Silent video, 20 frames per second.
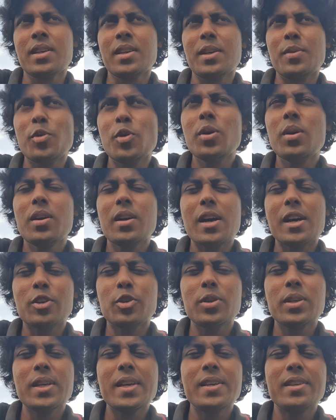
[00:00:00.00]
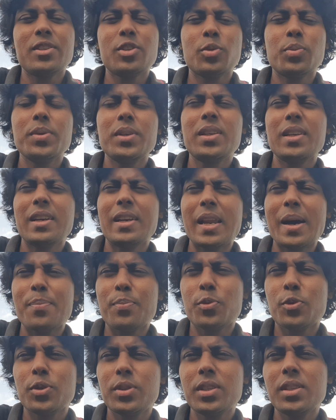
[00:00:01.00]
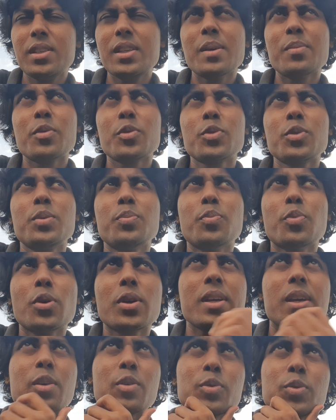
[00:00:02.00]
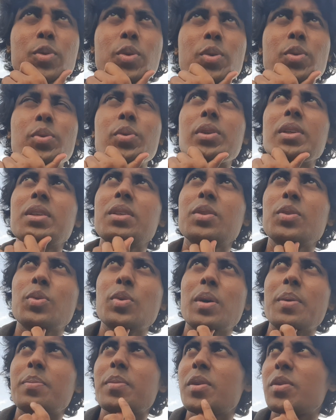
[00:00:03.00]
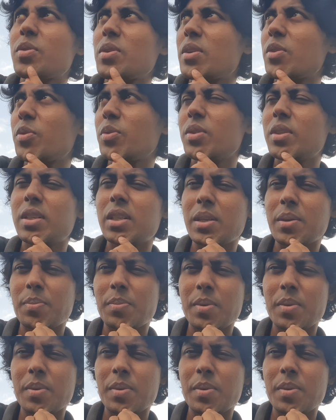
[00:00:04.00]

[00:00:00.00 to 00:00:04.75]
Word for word: এবং আসলে এই ছবির লাভ ক্ষতি নিয়ে আমরা যদি পরে আলোচনা করি তো আমরা এখন যে